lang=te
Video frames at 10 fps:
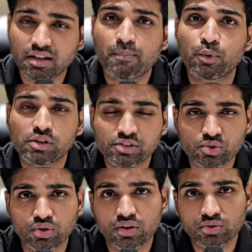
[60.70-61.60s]
అప్పులు
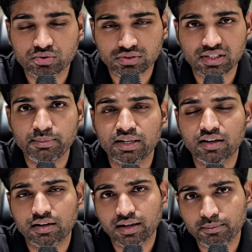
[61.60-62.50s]
తీసుకున్నారు సిబిఎన్
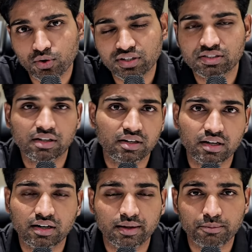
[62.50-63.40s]
గారి టైంలో అండ్ జగన్
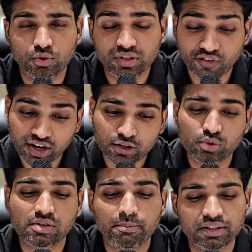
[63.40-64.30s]
గారి టైంలో ఎవరు ఎక్కువ
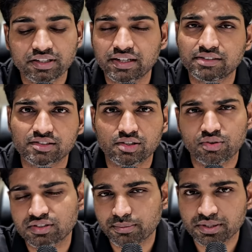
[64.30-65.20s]
సంపద క్రియేట్ చేశారు
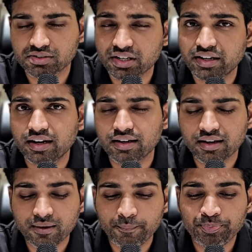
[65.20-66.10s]
అని చెప్పేసి
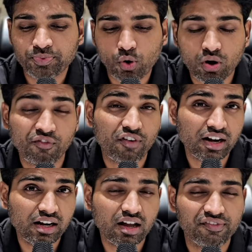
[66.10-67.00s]
డీటెయిల్డ్గా ఒక వన్
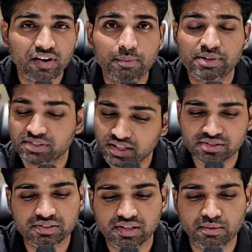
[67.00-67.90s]
అండ్ హాఫ్ అవర్
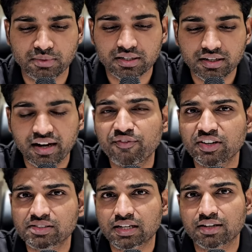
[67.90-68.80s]
ప్రజెంటేషన్ ఇచ్చారనమాట అండ్
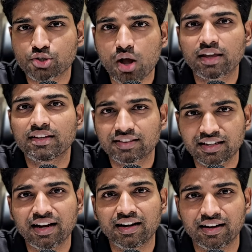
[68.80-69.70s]
ఫ్రెండ్స్ ఇక్కడ షాకింగ్
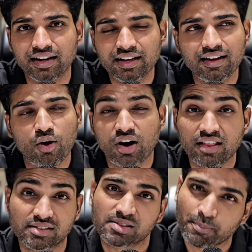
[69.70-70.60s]
థింగ్ ఏంటంటే ఆర్
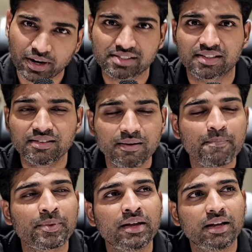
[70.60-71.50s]
రాదర్ సర్ప్రైజింగ్
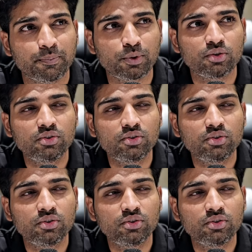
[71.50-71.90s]
ఇప్పుడు